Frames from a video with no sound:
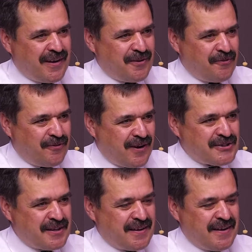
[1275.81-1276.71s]
Как
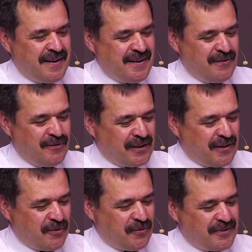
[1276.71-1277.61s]
важно вот
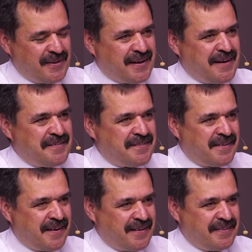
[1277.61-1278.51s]
это слово «до
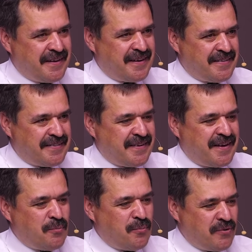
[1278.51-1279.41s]
конца», до
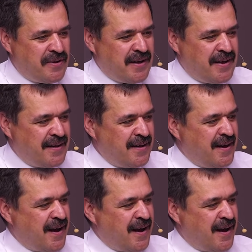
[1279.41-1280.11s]
конца пути,